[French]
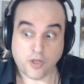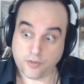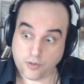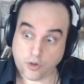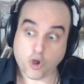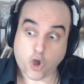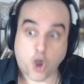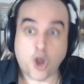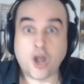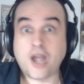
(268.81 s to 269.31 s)

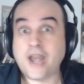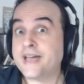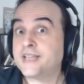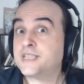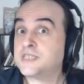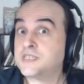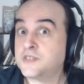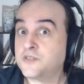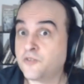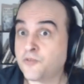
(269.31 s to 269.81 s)

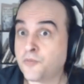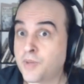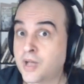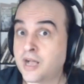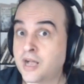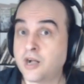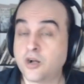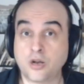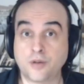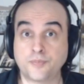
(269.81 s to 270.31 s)

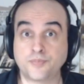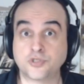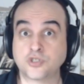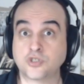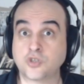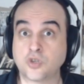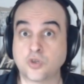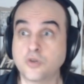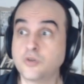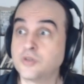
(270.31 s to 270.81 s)
relativement
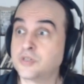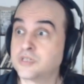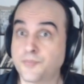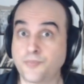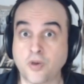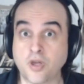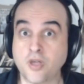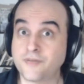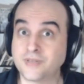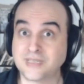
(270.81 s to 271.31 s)
obscur. C'est
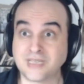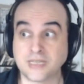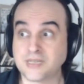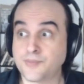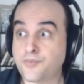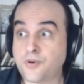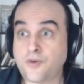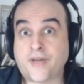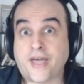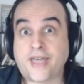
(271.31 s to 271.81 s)
pas, c'est
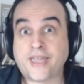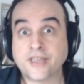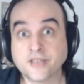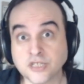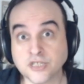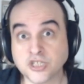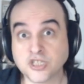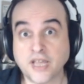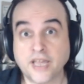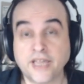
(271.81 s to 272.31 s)
pas
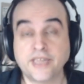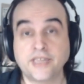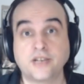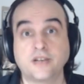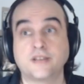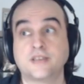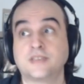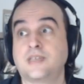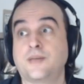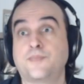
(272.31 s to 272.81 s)

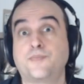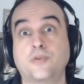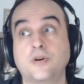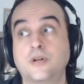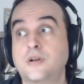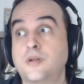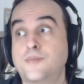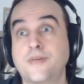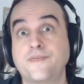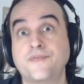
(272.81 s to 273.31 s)
Frankenstein, c'est pas
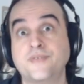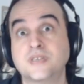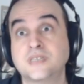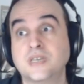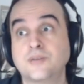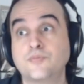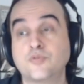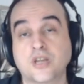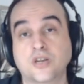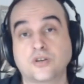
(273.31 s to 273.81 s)
L'homme
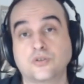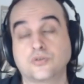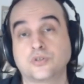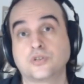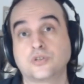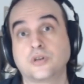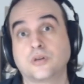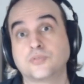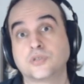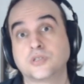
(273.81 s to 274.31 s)
invisible, quelque
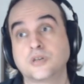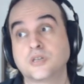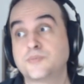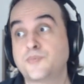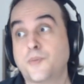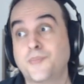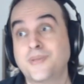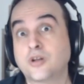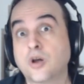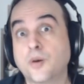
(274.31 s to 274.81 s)
chose comme ça. C'est
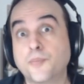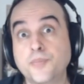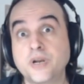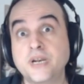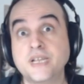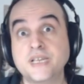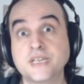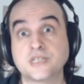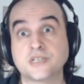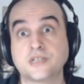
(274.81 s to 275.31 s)
pas
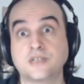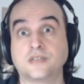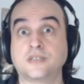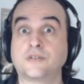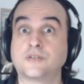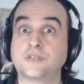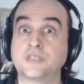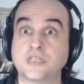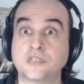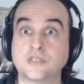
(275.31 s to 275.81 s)
Metropolis, là.
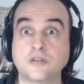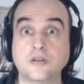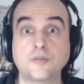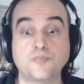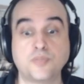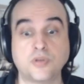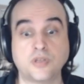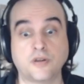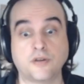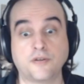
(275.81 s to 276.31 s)
donc c'est ça.
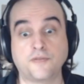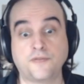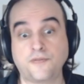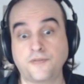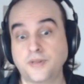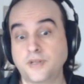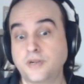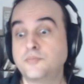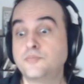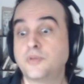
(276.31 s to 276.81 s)
Puis un
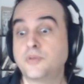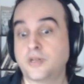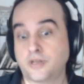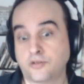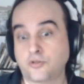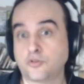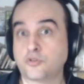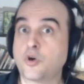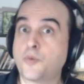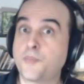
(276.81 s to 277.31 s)
film euh,
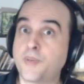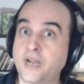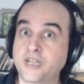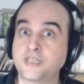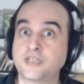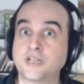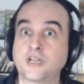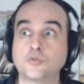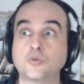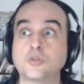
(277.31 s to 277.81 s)
dont on parlait
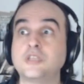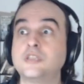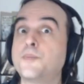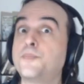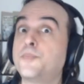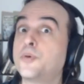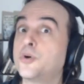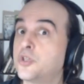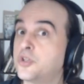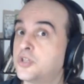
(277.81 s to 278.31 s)
tantôt qui n'a
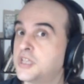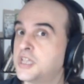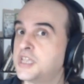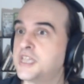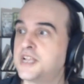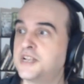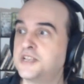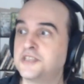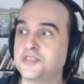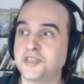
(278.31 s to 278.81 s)
pas que des
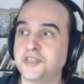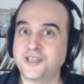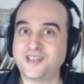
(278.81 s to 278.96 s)
qualités.